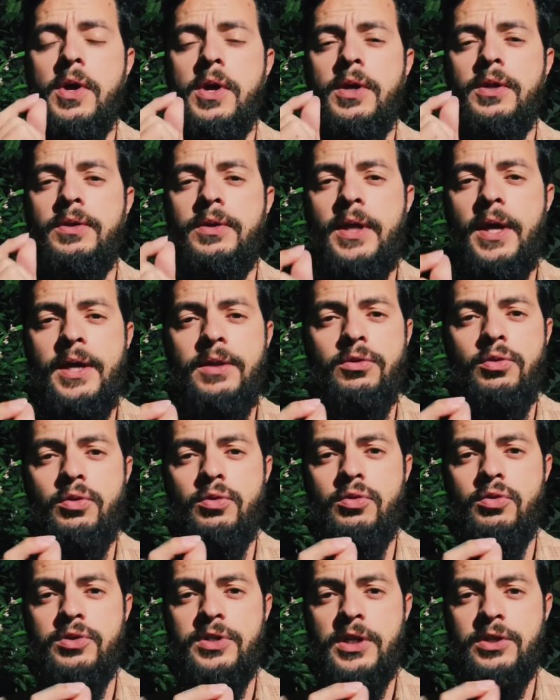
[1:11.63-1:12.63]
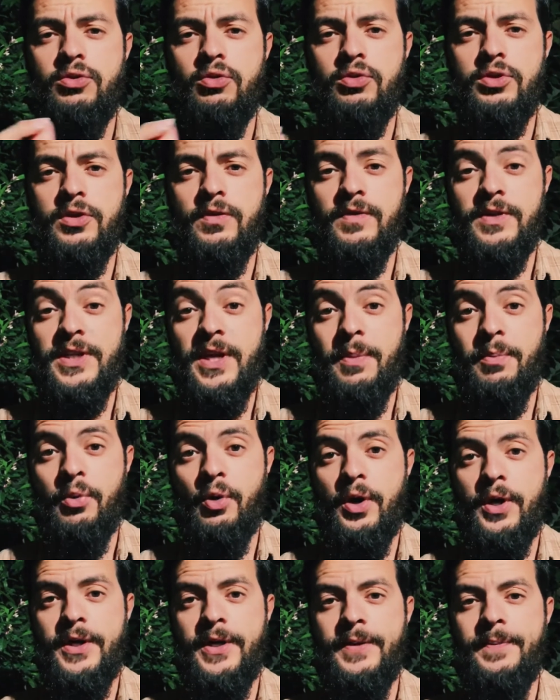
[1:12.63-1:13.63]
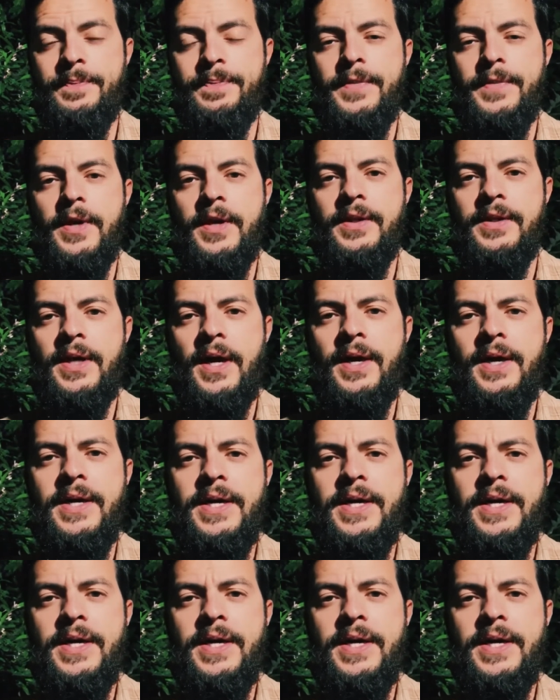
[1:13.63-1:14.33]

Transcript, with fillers: dentro dos assuntos que você aborda tá?